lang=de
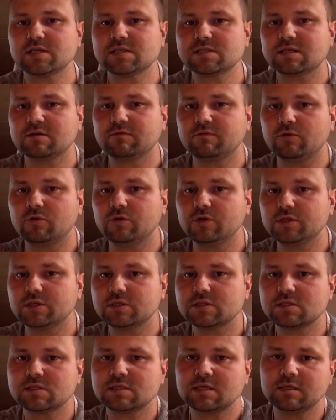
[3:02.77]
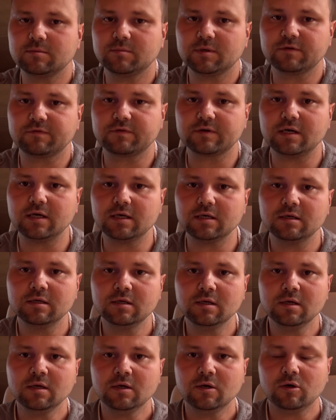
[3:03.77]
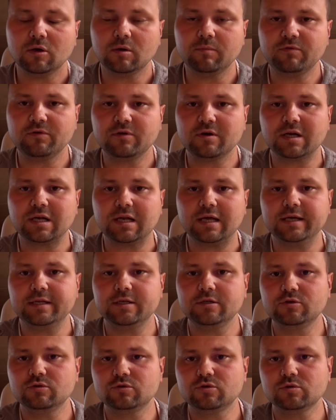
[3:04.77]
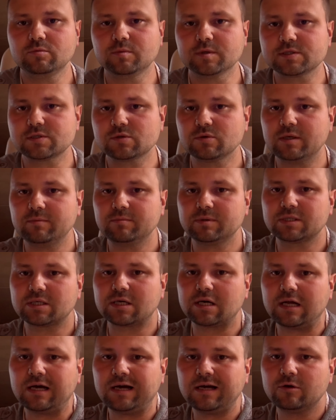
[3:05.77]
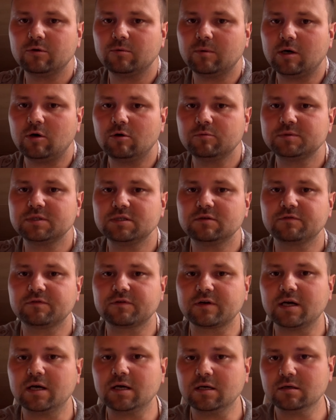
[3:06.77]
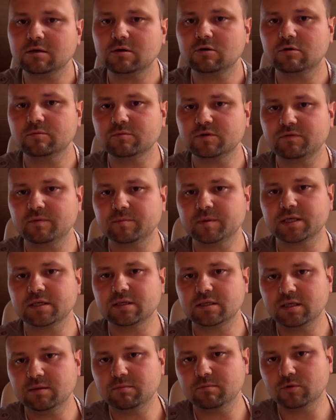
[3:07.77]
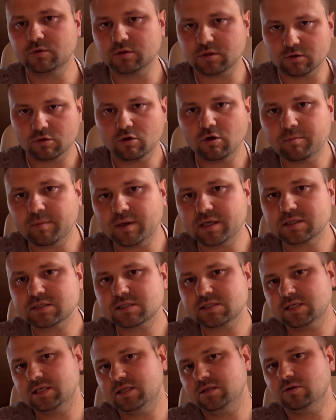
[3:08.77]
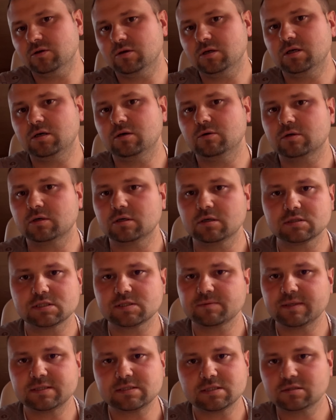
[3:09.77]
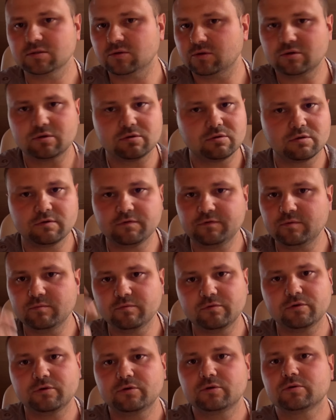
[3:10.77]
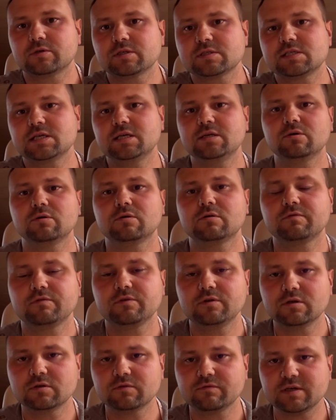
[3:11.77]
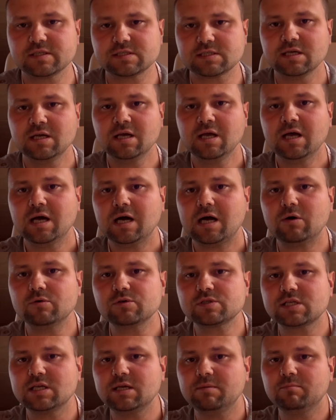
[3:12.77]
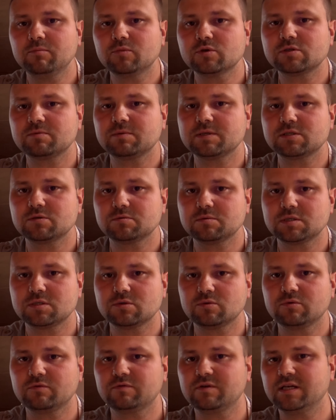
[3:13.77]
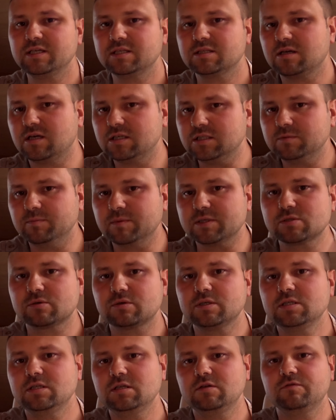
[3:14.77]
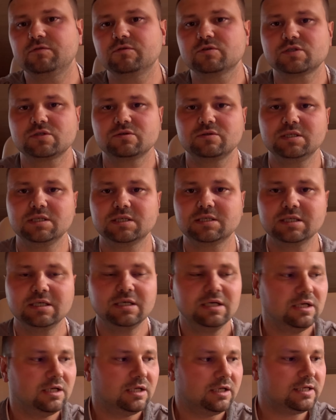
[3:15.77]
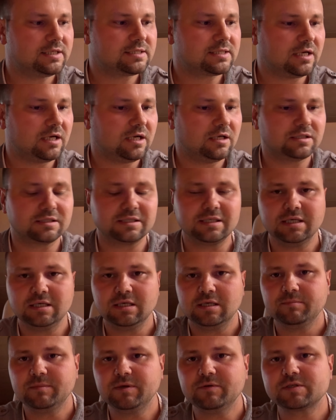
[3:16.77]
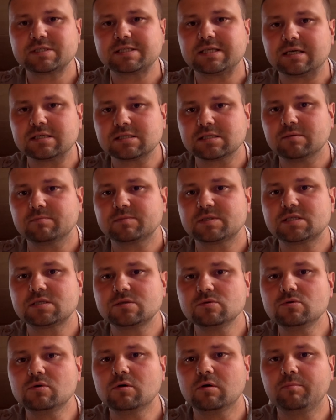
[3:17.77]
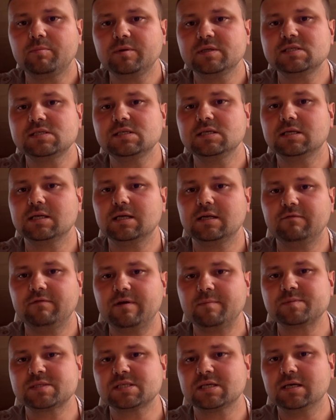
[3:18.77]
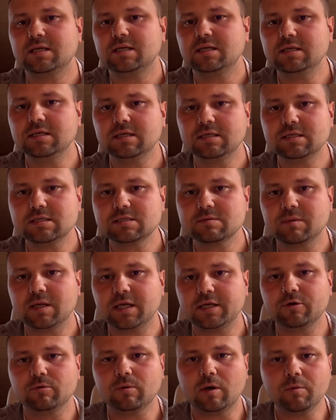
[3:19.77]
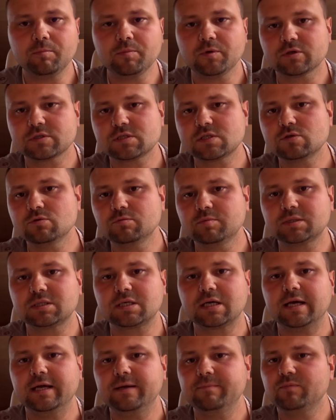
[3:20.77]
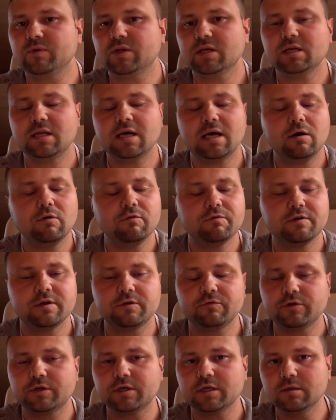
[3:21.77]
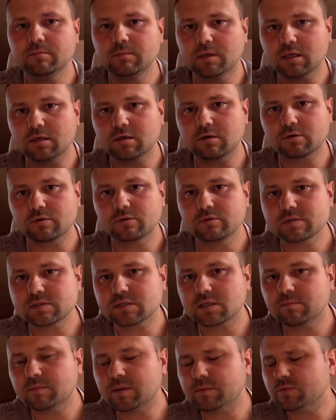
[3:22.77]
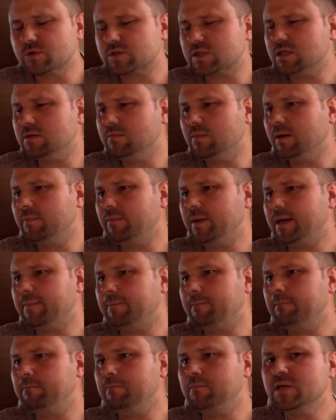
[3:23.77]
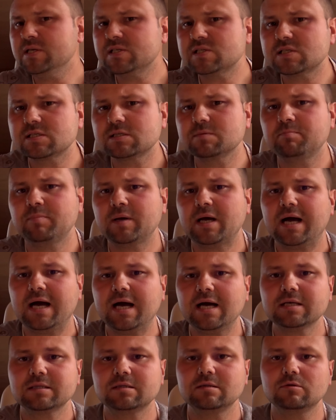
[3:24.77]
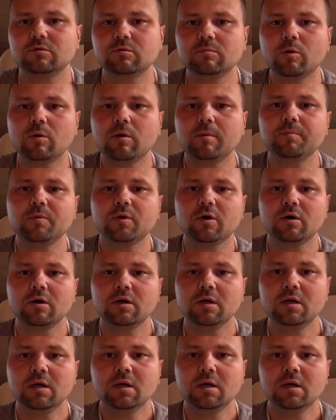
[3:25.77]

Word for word: das dann für euch. Es ist halt immer eine Frage, ob für einen kleinen YouTuber so ein Betrag überhaupt in Frage kommt, wenn man dann jeden Monat nochmal 10 Dollar oder 20 Euro oder 5 Euro oder 10 Euro für irgendwas ausgeben muss, was sowieso vielleicht gar nicht mal so richtig funktioniert. Ich sage halt, mir wird es langsam zu kompliziert, eine Webseite hier in diesem Land überhaupt noch zu betreiben, denn der Aufwand wird immer größer, man muss immer mehr Mist beachten, um überhaupt noch doch